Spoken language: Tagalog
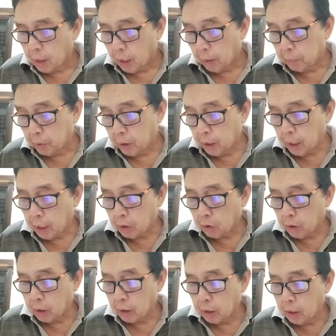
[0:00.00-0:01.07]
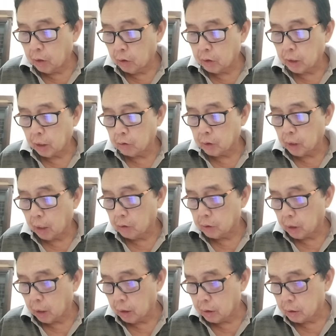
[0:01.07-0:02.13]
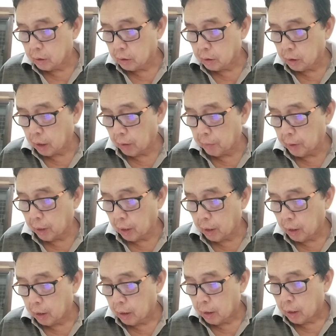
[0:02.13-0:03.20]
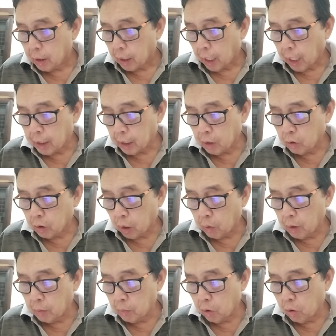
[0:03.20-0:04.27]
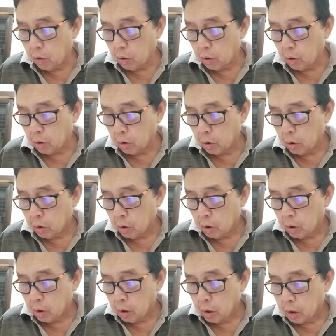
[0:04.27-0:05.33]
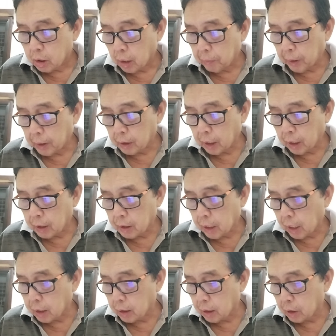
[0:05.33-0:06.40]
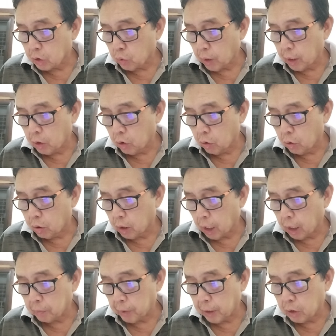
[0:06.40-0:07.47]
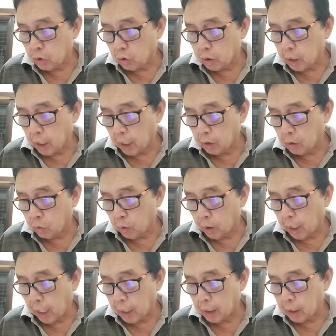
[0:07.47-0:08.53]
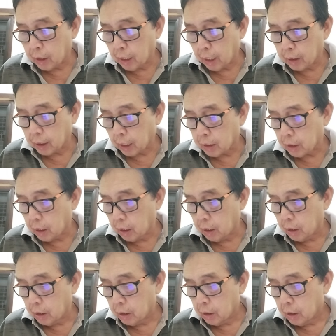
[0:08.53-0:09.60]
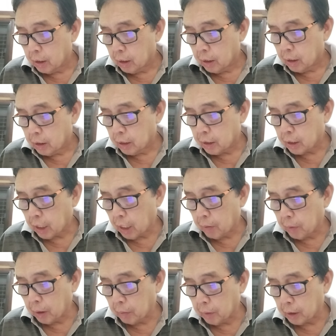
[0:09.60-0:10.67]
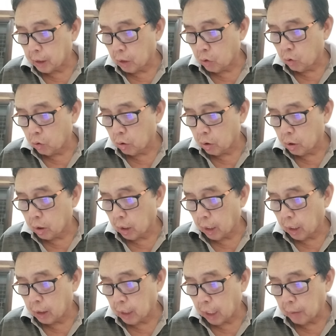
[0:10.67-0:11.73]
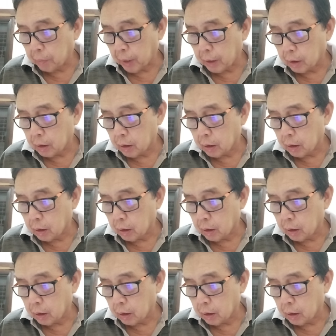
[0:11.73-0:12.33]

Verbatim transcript: Apolinar Tolentino, shout out ah. Sabi niya, kahit anong gawin mo sa pagdagdag ng sweldo at pensyon dyan, wala rin yan kasi sistemang matino ang dapat